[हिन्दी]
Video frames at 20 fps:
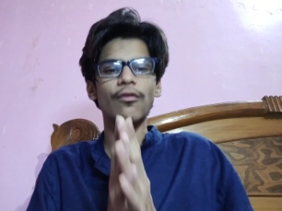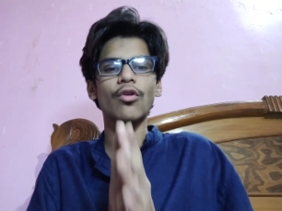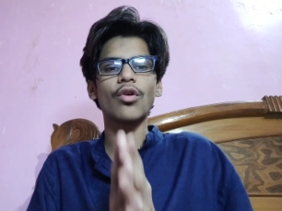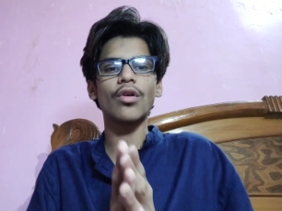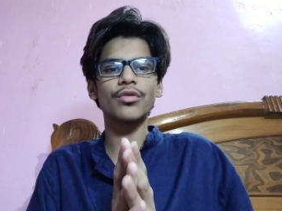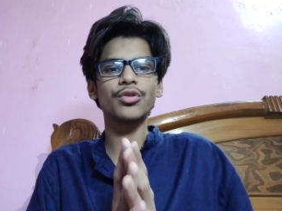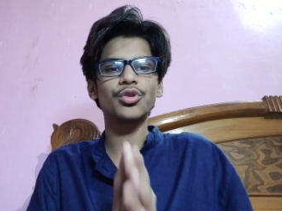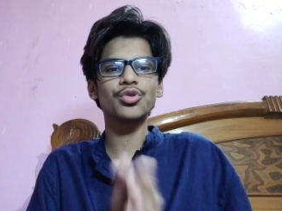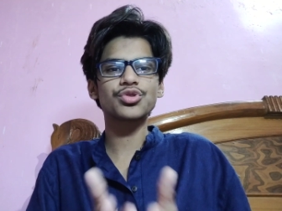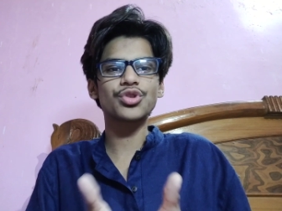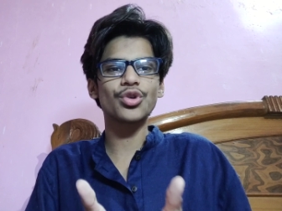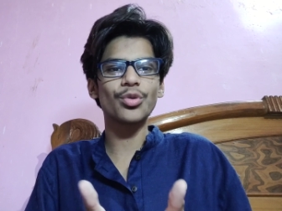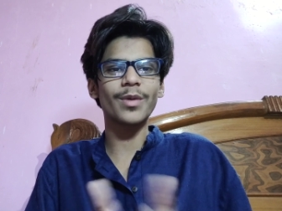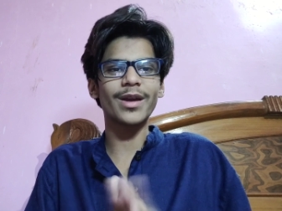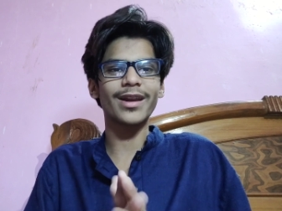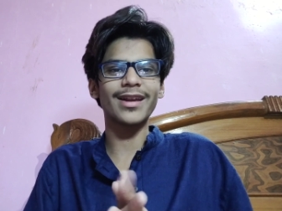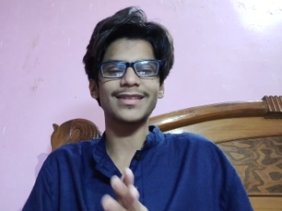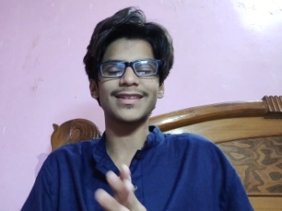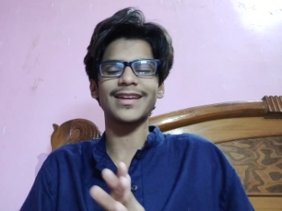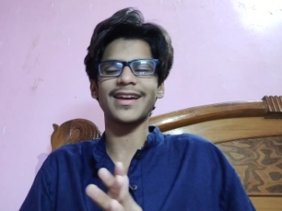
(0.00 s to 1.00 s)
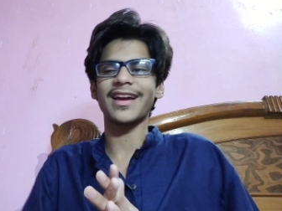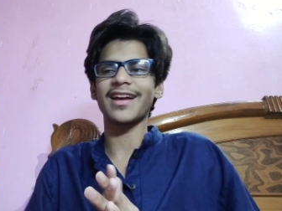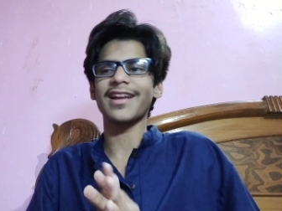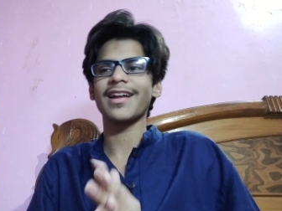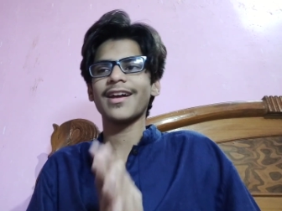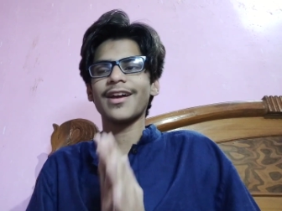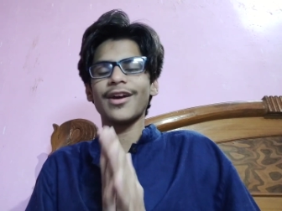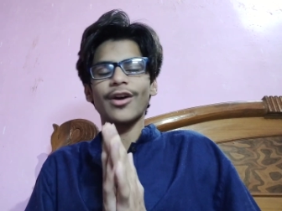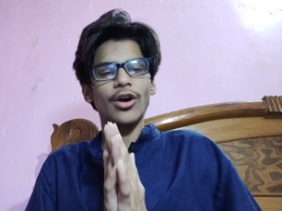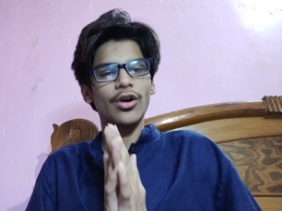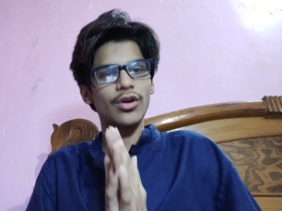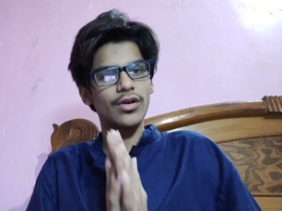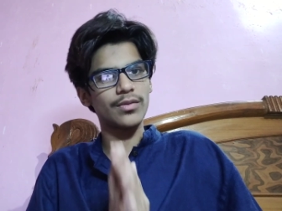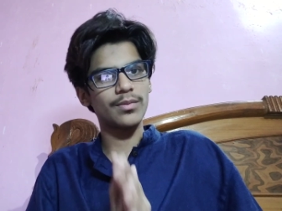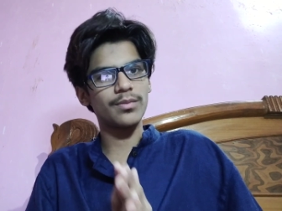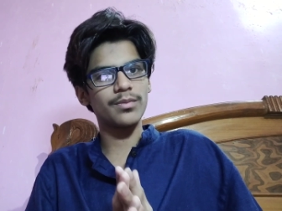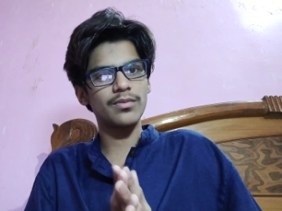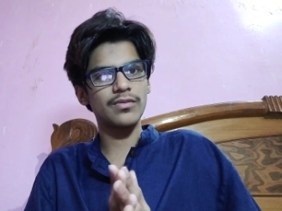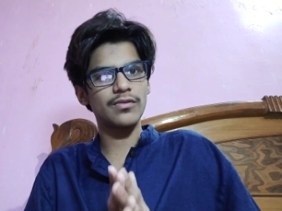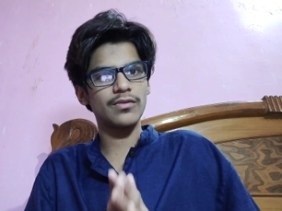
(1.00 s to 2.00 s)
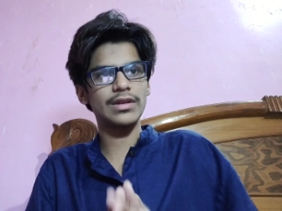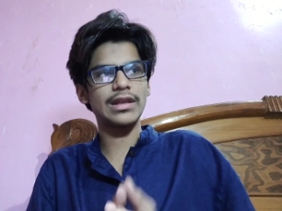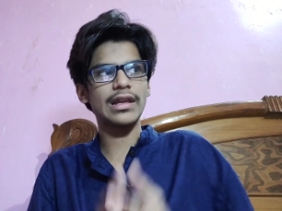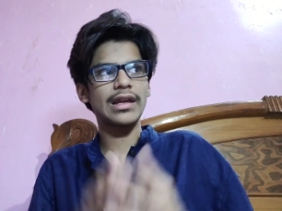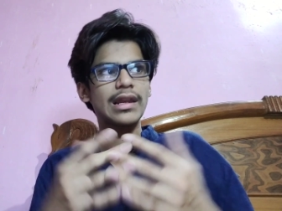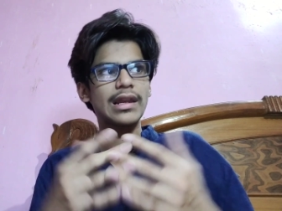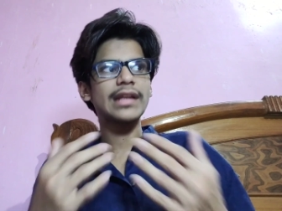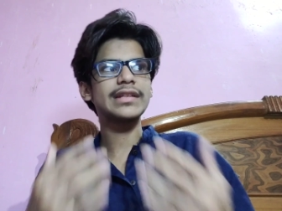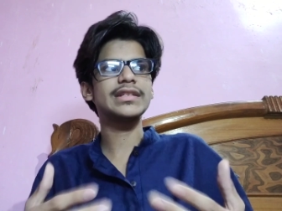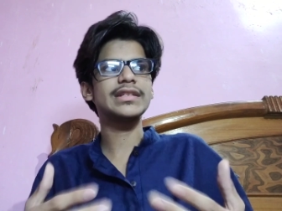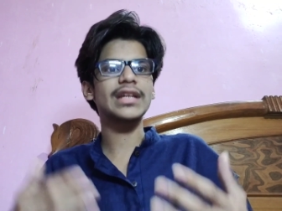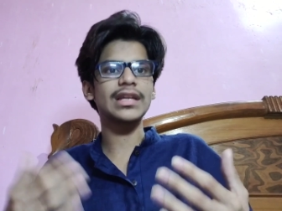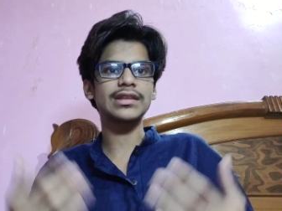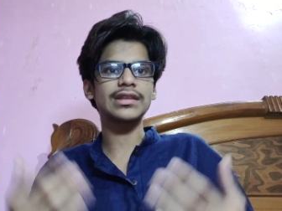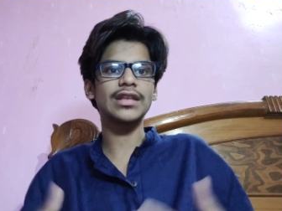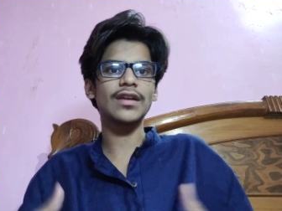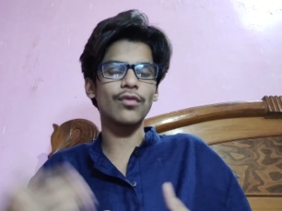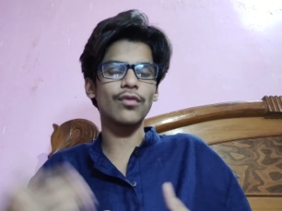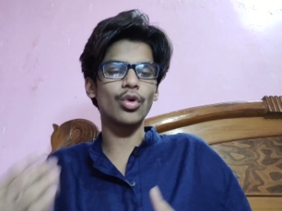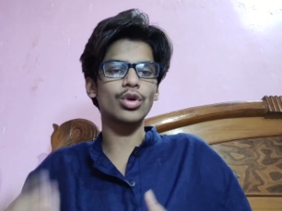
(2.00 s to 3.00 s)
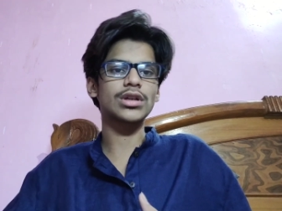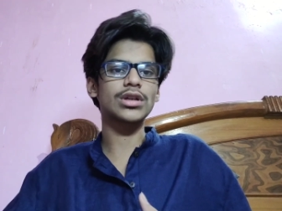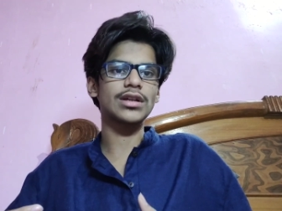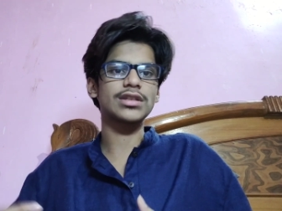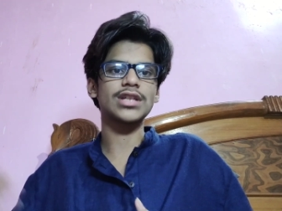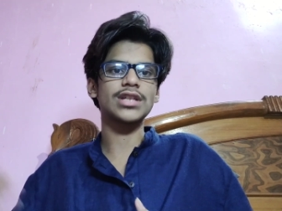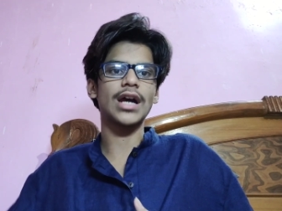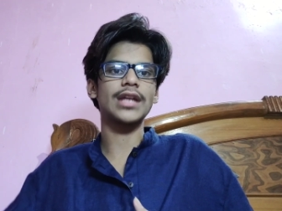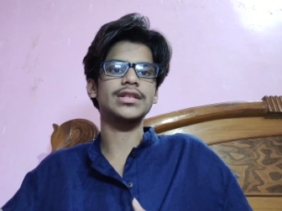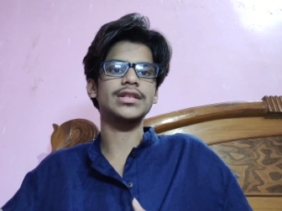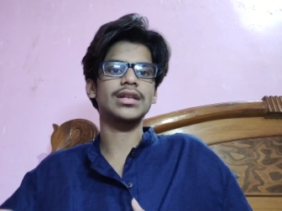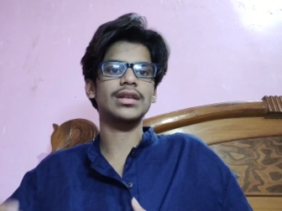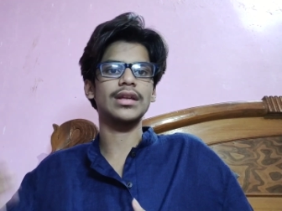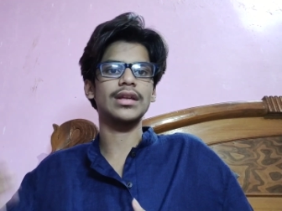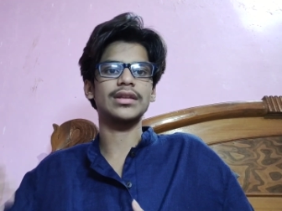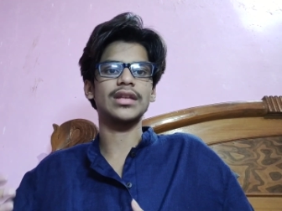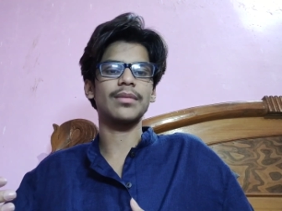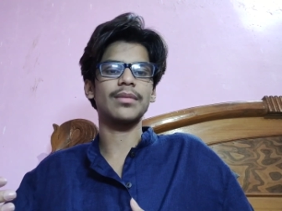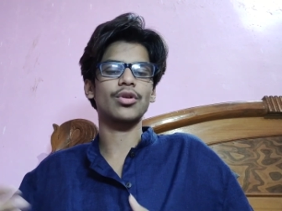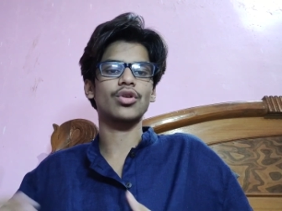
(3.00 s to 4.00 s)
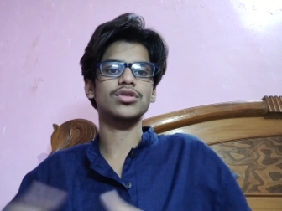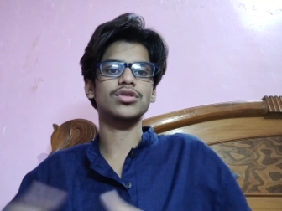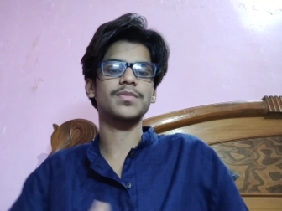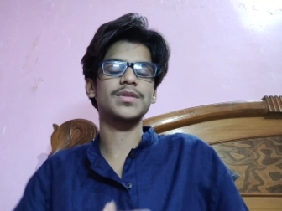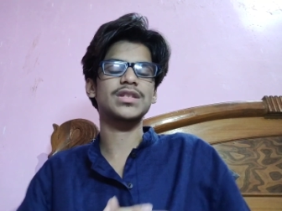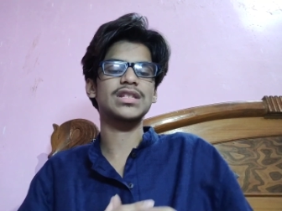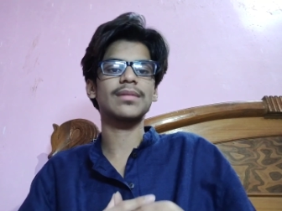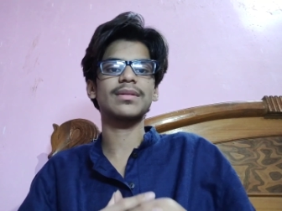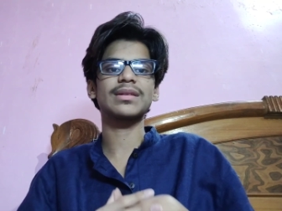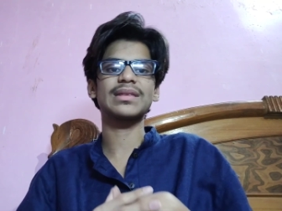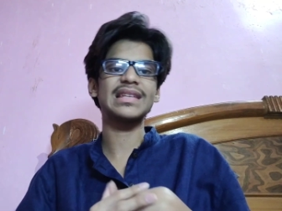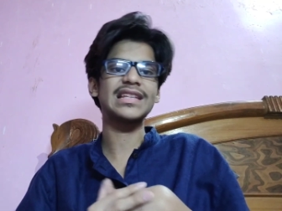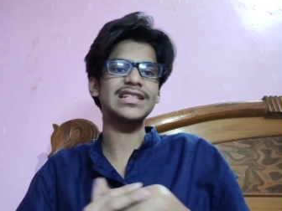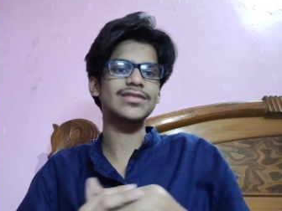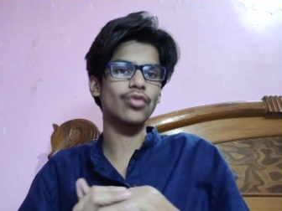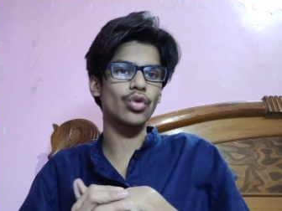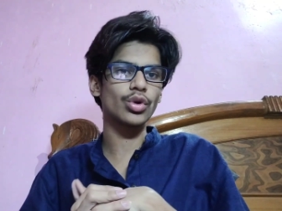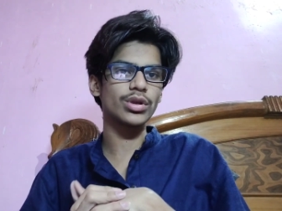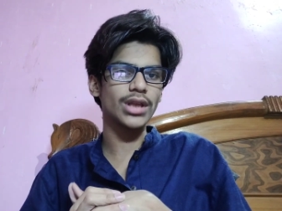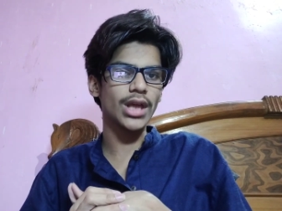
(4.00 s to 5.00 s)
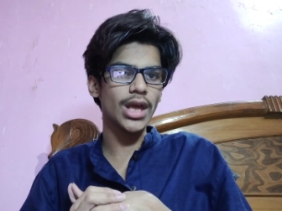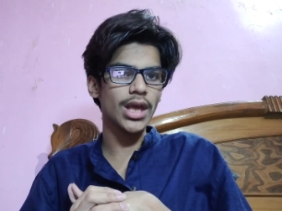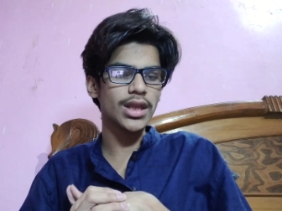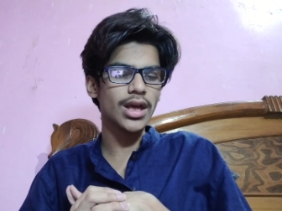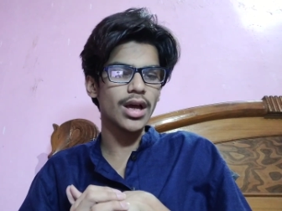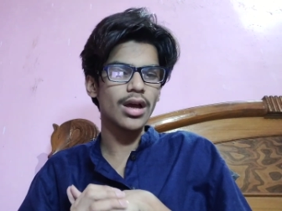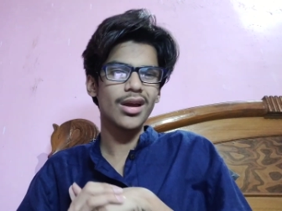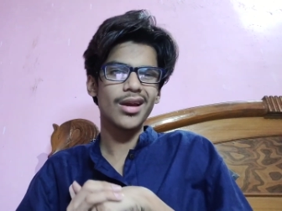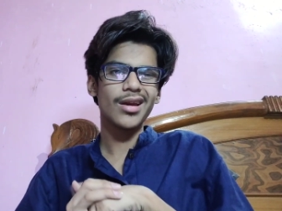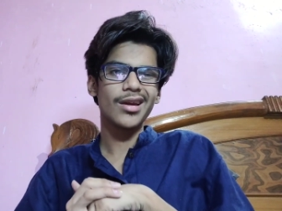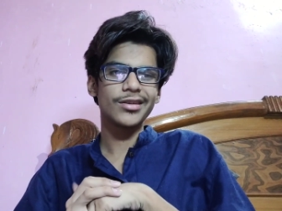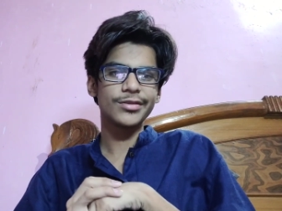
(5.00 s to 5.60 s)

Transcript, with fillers: वो यूज़ के ऊपर रहता है और लेट्स सी कितने वोट का चार्जिंग देते हैं बिकॉज पिछले बार तीस वोट दिया था